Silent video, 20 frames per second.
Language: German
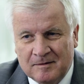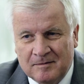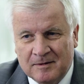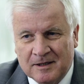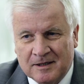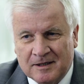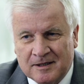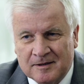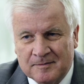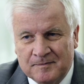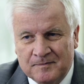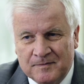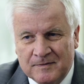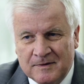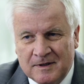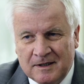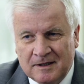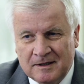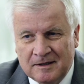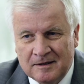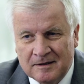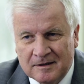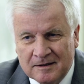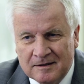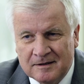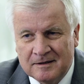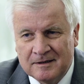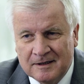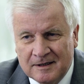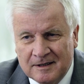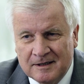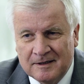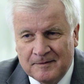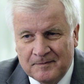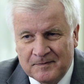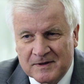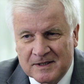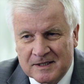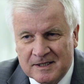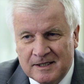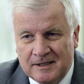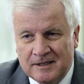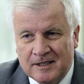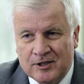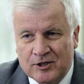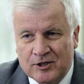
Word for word: die wir haben, die sind